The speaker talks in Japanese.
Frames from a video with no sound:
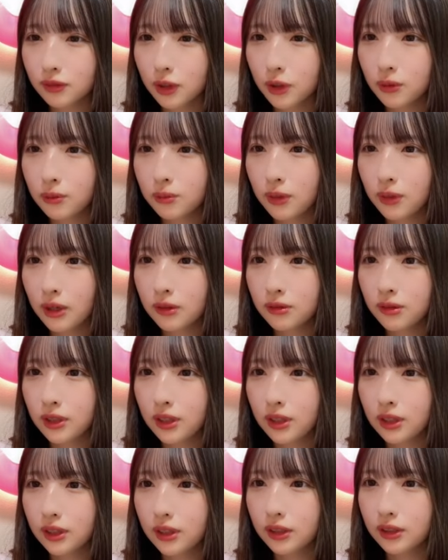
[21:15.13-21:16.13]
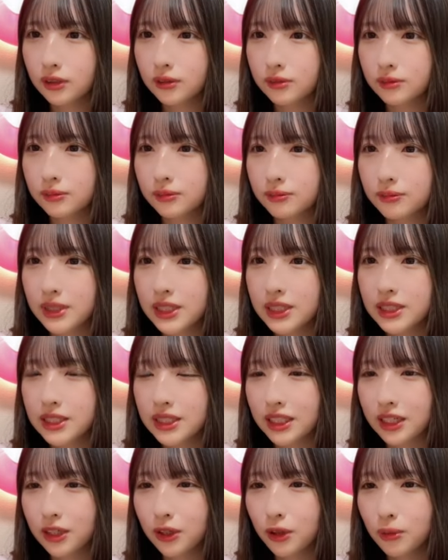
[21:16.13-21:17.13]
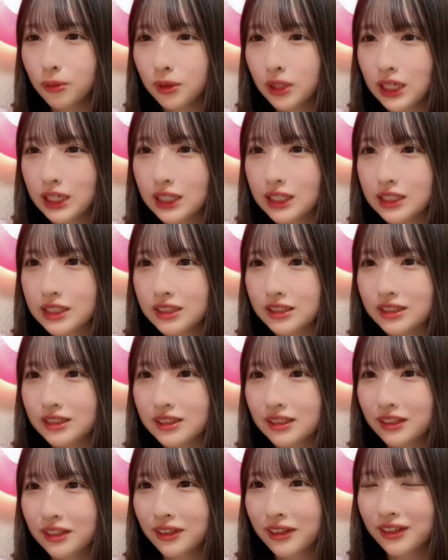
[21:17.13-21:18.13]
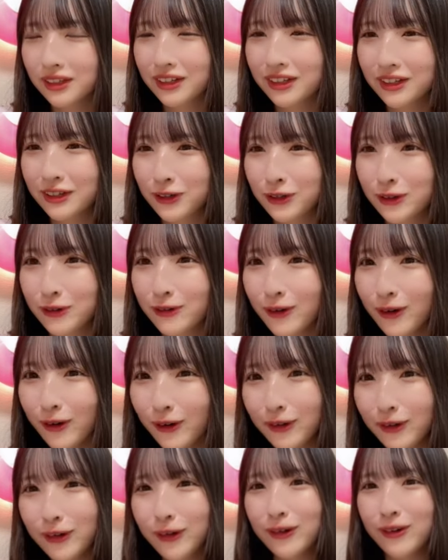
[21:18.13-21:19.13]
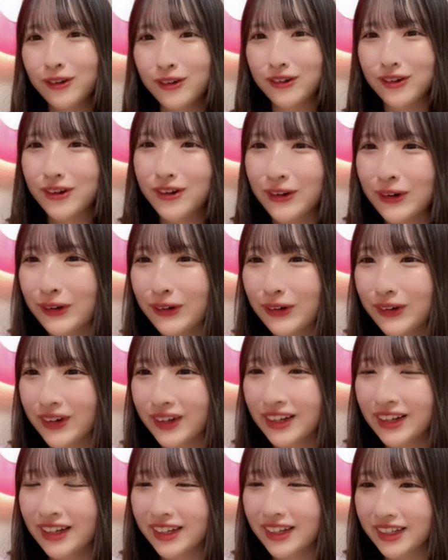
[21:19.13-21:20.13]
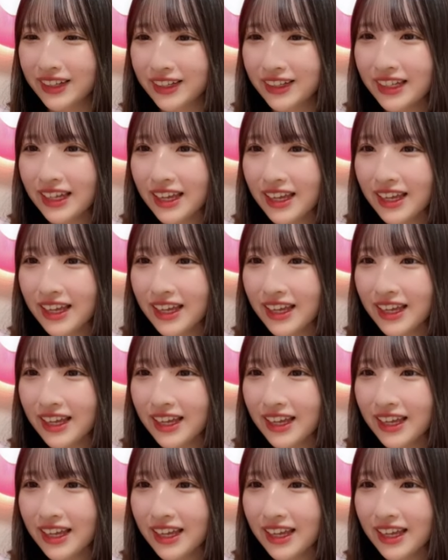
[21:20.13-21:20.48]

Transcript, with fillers: こんばんは飯一個もないですおおい